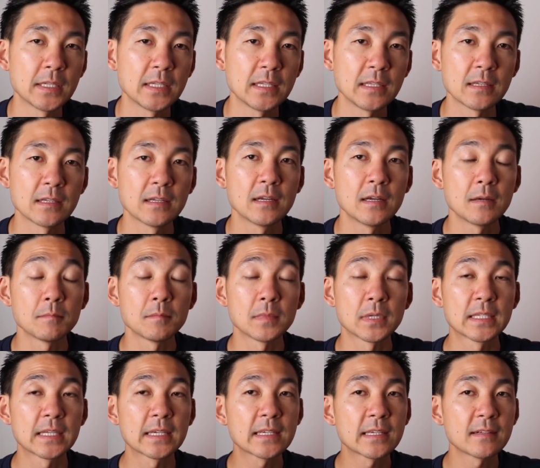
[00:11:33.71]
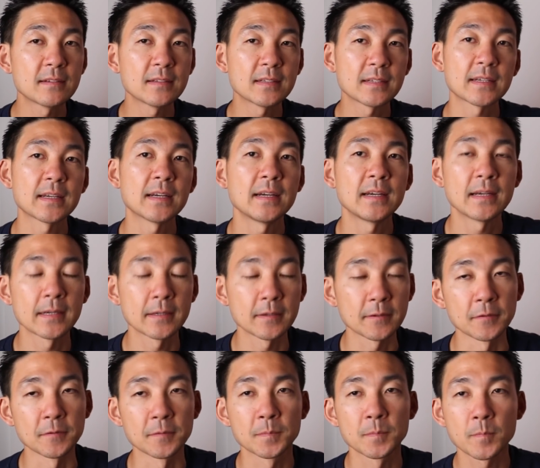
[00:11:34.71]
に、できるだけ早
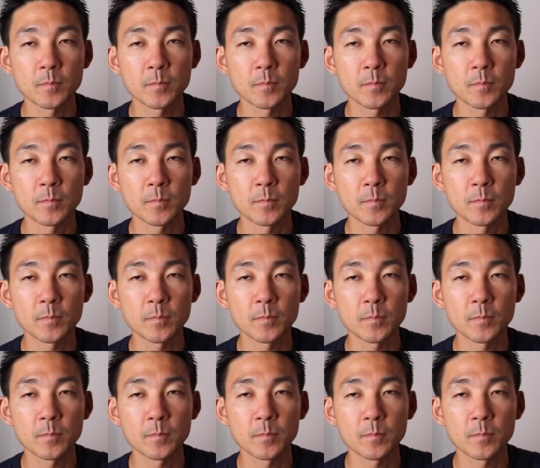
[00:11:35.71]
く